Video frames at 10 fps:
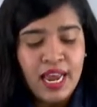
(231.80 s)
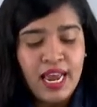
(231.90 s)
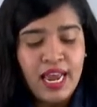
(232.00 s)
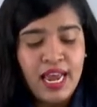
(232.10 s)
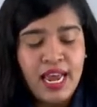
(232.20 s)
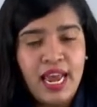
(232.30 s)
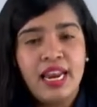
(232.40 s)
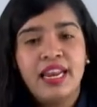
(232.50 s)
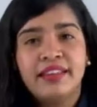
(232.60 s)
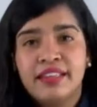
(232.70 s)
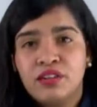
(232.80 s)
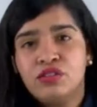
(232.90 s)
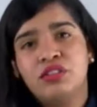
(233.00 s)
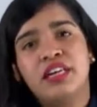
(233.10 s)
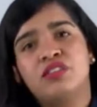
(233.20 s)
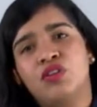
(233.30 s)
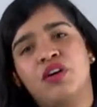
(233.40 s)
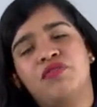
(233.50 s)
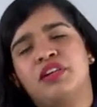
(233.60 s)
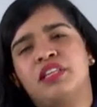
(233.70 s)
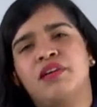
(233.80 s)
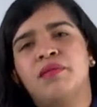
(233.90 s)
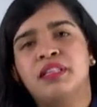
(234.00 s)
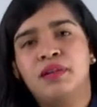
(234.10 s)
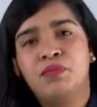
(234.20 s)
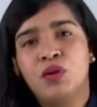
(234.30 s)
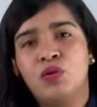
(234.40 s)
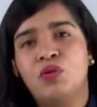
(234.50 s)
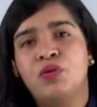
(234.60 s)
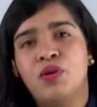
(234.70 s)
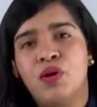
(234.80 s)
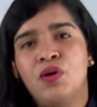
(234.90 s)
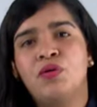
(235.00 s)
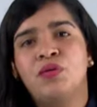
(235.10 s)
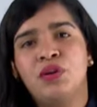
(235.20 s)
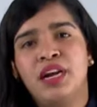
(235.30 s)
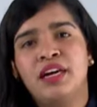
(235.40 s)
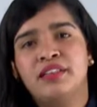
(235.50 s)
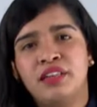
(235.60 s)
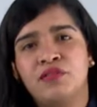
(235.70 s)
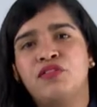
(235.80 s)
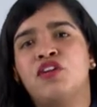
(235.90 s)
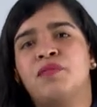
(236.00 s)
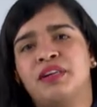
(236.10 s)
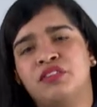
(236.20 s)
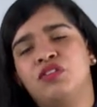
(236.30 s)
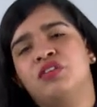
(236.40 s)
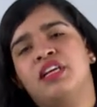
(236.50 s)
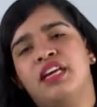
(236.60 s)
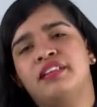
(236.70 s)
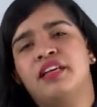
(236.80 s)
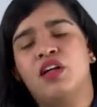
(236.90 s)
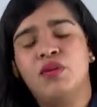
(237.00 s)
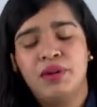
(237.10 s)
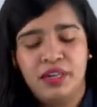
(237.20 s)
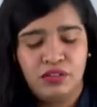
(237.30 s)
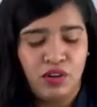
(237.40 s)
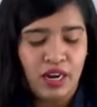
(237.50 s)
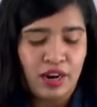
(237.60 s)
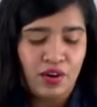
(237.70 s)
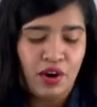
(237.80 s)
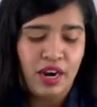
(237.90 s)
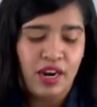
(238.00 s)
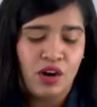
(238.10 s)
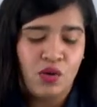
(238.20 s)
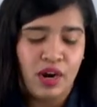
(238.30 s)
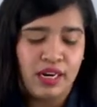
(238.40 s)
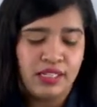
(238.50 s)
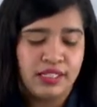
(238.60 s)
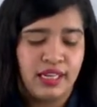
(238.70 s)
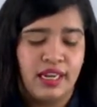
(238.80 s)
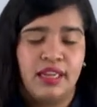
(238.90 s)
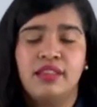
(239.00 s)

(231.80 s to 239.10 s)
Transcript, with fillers: Eh, en este contexto, efectivamente, pues hubo una transformación del Estado venezolano en el cual se